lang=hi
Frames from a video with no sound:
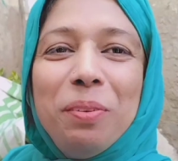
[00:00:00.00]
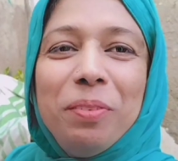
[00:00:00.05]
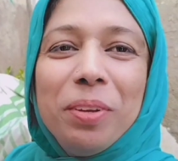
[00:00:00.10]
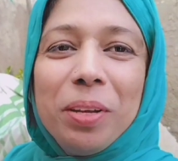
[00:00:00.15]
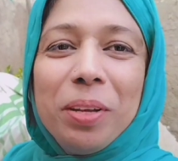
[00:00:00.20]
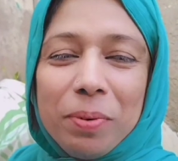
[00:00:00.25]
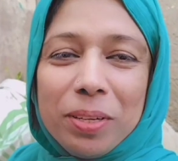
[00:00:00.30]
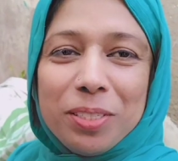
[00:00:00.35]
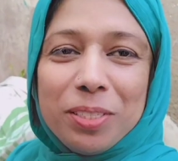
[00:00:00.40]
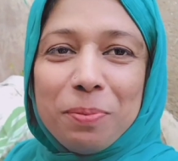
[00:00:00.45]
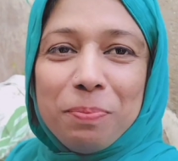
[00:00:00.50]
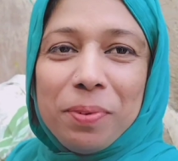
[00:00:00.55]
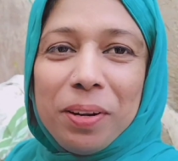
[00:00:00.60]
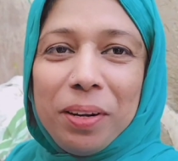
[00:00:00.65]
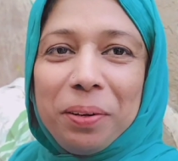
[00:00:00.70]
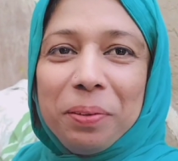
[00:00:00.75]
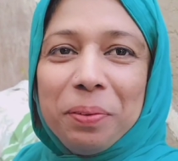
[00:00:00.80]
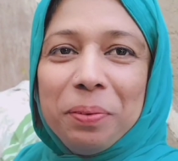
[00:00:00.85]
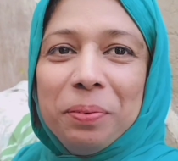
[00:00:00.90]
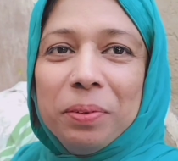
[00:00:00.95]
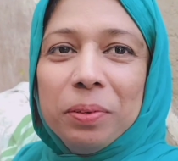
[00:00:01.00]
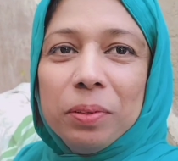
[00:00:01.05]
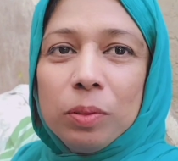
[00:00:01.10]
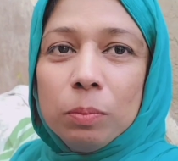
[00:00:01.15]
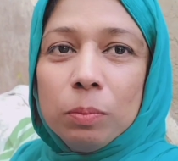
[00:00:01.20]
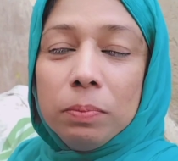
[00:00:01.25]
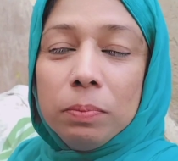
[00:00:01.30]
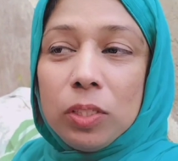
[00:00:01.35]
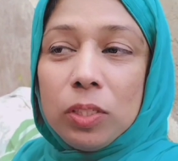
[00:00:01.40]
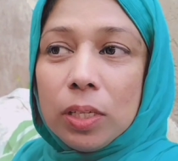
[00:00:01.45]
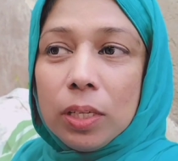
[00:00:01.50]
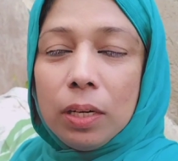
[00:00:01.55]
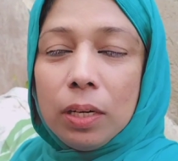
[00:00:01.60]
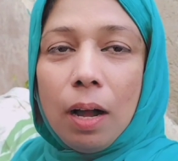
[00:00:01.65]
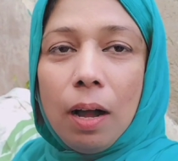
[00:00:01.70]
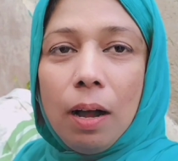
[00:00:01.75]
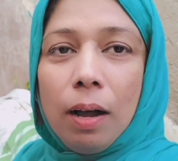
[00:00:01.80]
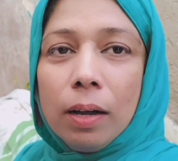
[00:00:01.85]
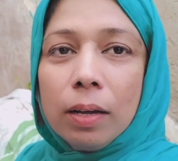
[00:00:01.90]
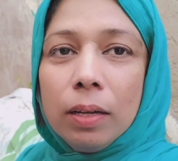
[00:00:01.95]
के पास जब बैठती हूँ ना तो मच्छर
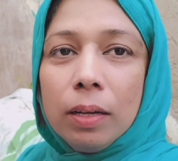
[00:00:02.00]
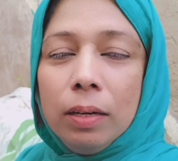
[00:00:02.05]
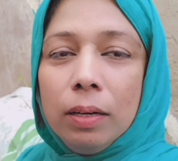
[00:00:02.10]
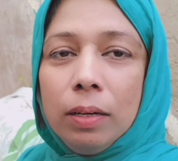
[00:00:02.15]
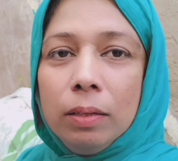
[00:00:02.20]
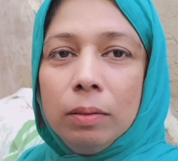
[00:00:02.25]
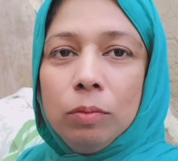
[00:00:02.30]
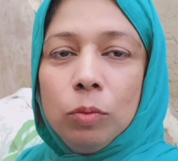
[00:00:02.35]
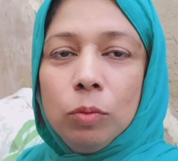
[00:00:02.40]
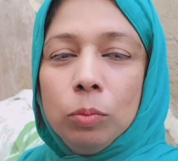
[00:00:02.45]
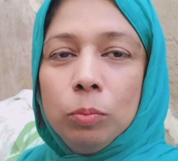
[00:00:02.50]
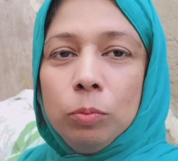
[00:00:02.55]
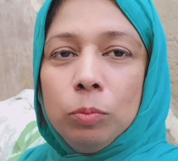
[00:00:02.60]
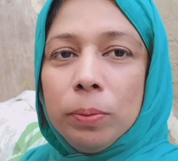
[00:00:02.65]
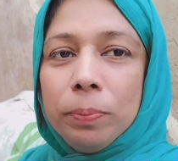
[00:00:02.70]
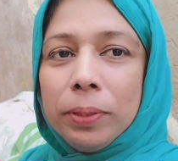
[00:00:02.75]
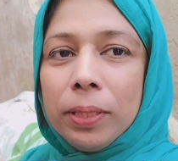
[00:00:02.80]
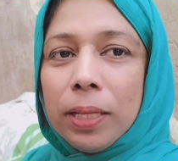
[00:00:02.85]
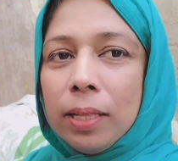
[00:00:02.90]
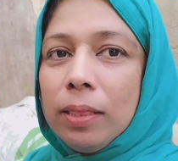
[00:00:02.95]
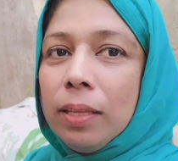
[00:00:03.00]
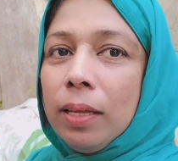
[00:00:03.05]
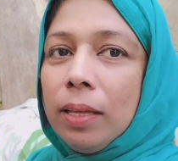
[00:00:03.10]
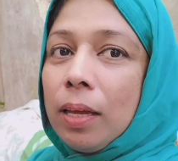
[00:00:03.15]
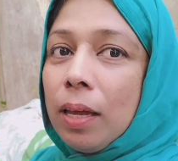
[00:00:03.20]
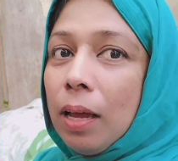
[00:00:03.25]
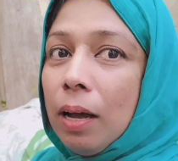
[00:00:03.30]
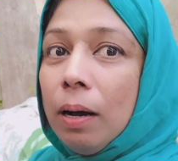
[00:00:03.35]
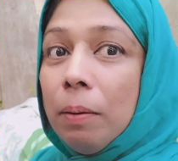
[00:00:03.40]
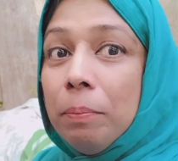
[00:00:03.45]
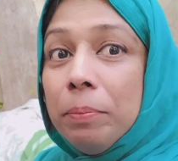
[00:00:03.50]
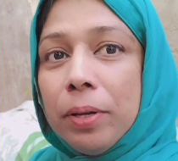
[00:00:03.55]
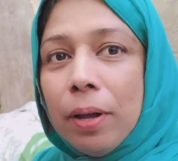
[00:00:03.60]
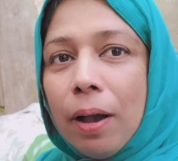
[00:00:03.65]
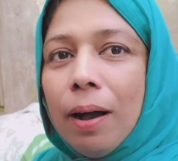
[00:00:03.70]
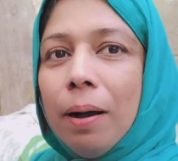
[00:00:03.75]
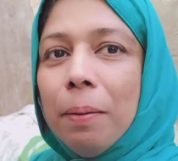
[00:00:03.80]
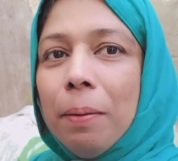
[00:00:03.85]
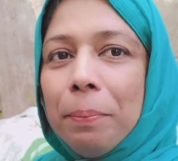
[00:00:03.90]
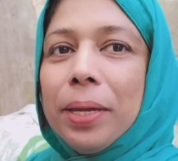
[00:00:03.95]
आके ना वो मुझे बताते हैं कि हम
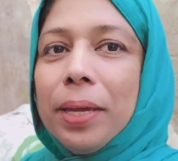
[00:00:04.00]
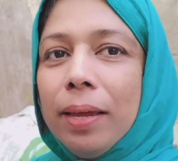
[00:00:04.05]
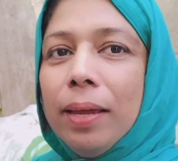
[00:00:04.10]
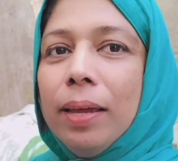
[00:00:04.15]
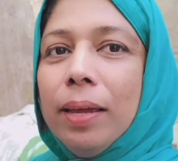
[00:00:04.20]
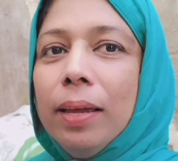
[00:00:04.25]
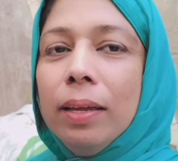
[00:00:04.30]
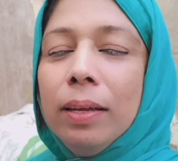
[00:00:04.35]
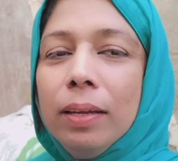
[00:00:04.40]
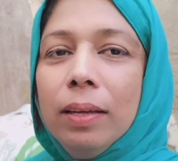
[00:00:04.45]
यहाँ पर हैं